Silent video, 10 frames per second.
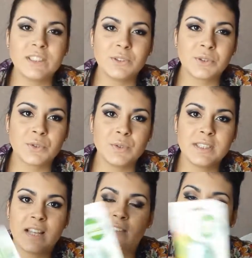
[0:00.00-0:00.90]
continue
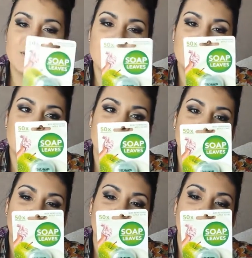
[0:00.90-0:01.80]
ensuite avec ceci
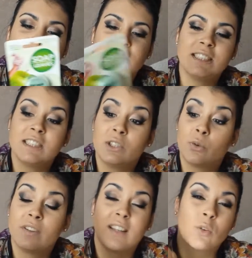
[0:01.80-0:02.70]
que j'ai acheté, j'ai
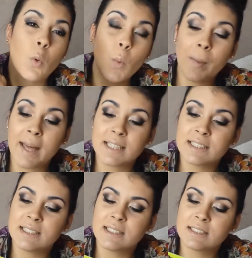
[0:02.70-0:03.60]
trouvé ça trop
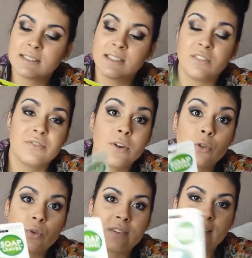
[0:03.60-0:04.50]
pratique. C'est des feuilles
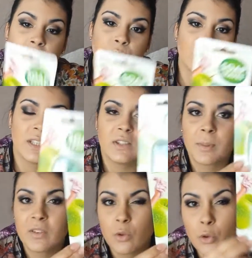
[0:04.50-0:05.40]
de savon qui se
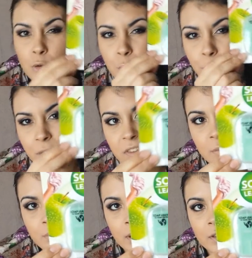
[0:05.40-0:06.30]
présentent dans une
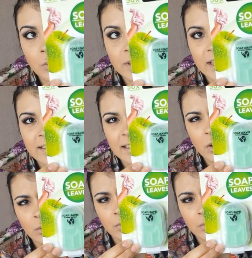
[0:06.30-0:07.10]
petite boîte, donc il y a 50